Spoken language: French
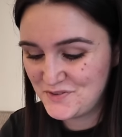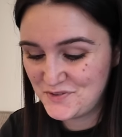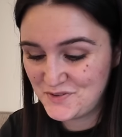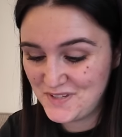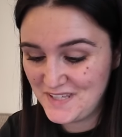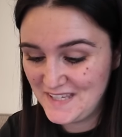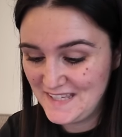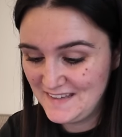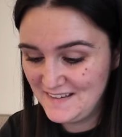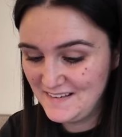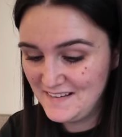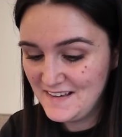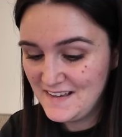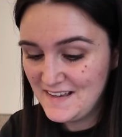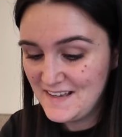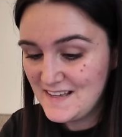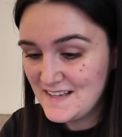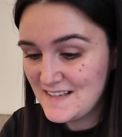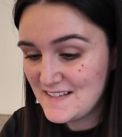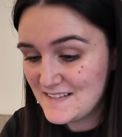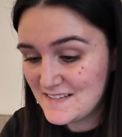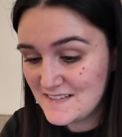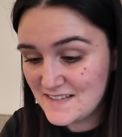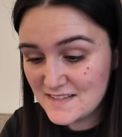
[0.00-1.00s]
Oui,
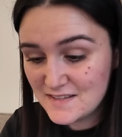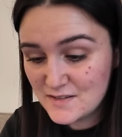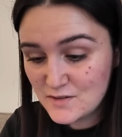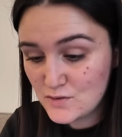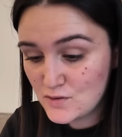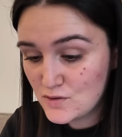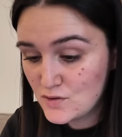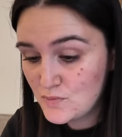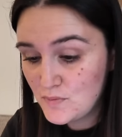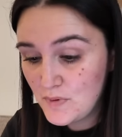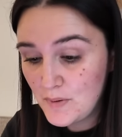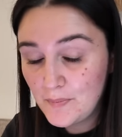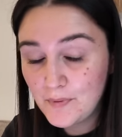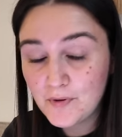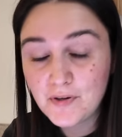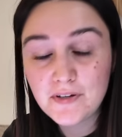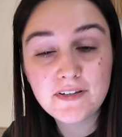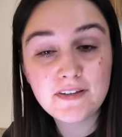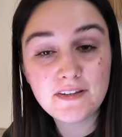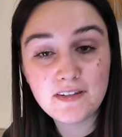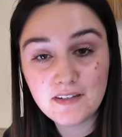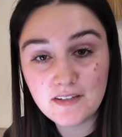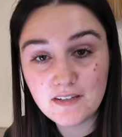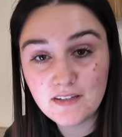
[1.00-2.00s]
c'est ce que je
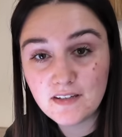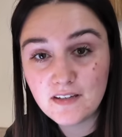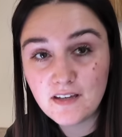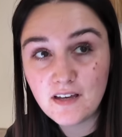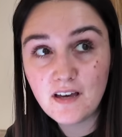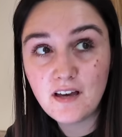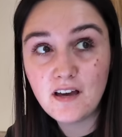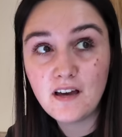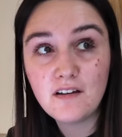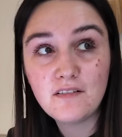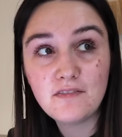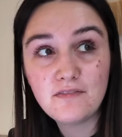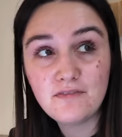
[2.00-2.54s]
m'apprêtais à